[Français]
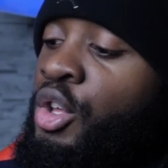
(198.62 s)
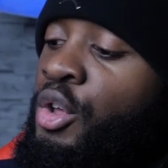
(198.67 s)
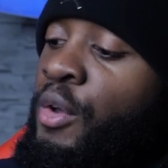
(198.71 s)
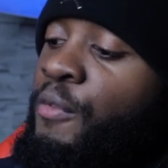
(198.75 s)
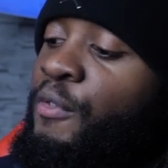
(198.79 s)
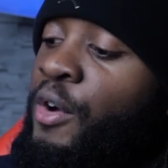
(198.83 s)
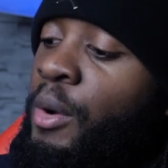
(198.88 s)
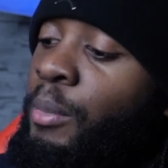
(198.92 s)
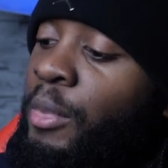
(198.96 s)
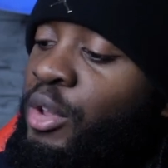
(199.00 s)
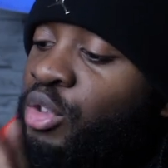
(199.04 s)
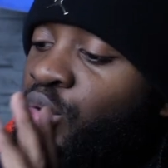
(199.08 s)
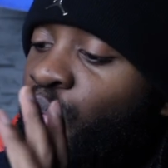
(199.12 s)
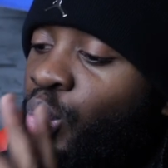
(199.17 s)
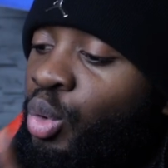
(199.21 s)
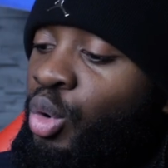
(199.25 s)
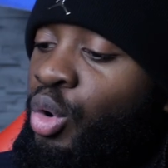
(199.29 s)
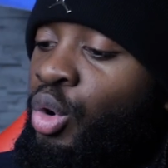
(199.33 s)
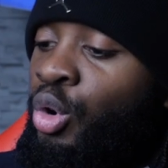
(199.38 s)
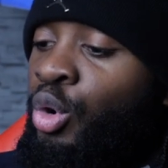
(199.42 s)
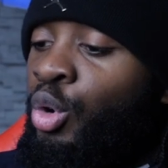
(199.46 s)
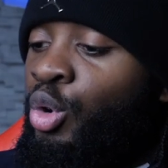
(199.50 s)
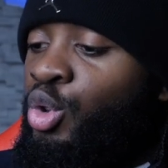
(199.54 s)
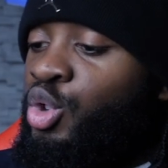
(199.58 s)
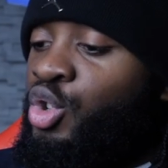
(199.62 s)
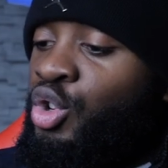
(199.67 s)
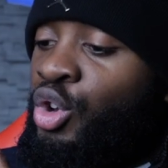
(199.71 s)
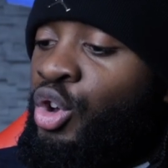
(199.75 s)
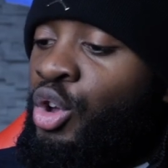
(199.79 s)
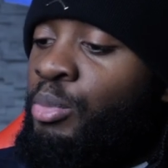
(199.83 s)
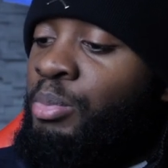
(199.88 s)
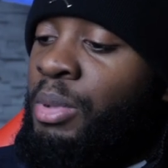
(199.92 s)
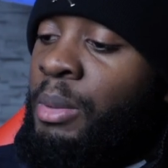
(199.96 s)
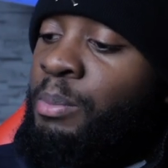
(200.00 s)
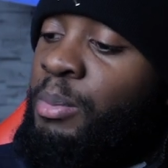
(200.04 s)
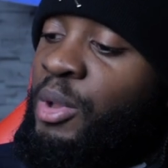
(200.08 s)
formation coach,
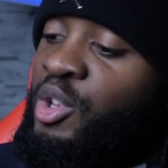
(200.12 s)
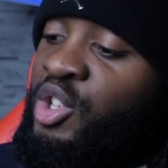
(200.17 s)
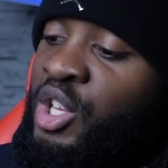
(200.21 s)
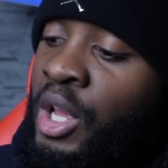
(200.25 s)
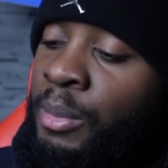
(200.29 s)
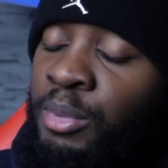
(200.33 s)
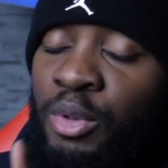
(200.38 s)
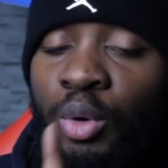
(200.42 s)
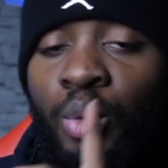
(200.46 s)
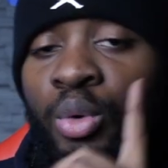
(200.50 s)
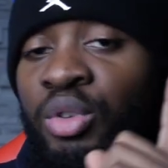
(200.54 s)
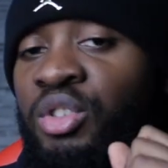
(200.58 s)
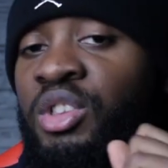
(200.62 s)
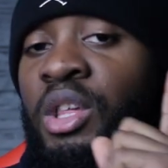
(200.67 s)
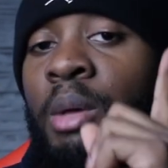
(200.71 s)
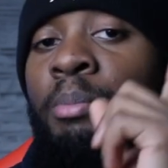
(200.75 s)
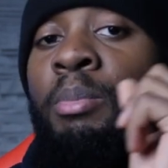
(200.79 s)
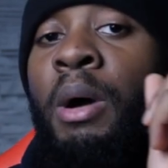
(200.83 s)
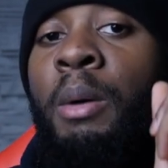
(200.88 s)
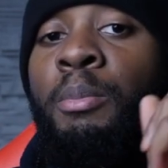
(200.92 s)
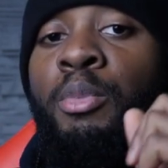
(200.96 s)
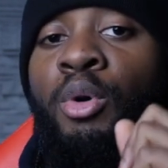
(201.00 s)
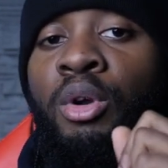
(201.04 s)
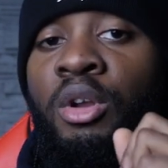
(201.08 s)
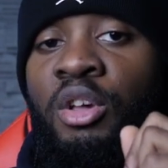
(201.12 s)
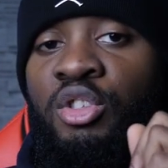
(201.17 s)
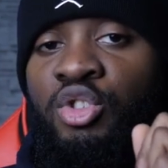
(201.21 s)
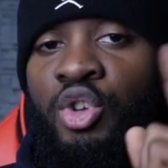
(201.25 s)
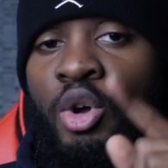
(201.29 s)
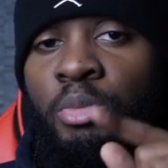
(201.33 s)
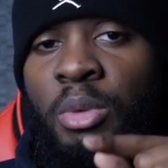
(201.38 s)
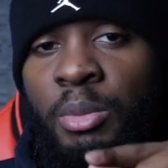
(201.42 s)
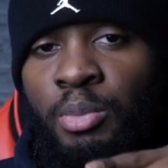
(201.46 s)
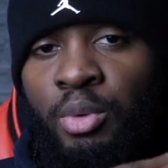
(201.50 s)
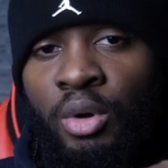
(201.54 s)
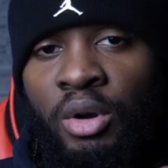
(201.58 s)
euh, BPGEPS, on ne sait pas pour
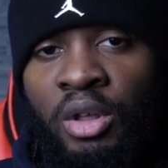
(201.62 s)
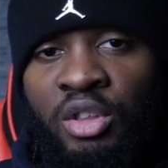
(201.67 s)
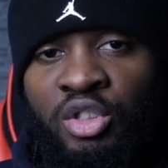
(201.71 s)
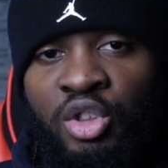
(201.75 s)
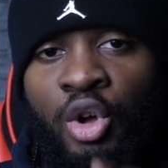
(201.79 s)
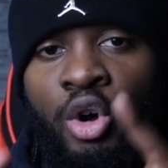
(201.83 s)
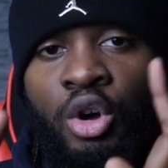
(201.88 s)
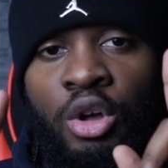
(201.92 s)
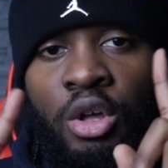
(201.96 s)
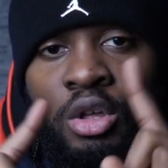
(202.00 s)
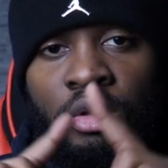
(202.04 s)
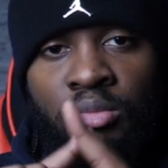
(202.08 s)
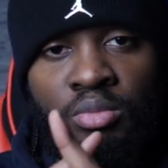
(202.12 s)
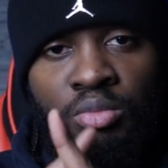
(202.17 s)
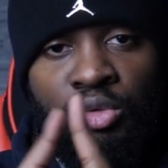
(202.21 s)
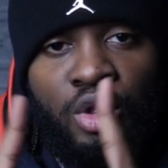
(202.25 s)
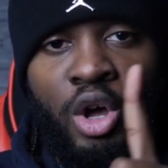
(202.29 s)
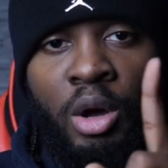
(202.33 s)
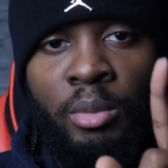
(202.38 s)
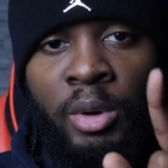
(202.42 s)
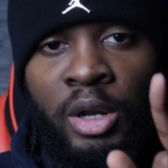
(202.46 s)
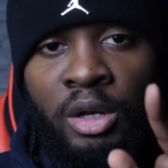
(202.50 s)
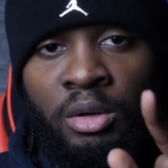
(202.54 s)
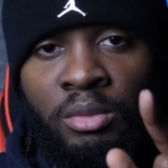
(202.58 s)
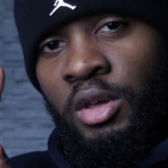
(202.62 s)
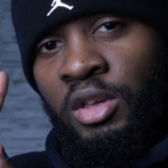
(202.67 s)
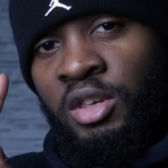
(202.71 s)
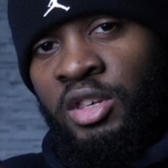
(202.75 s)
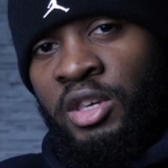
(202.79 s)
l'instant, mais pour l'instant, normal.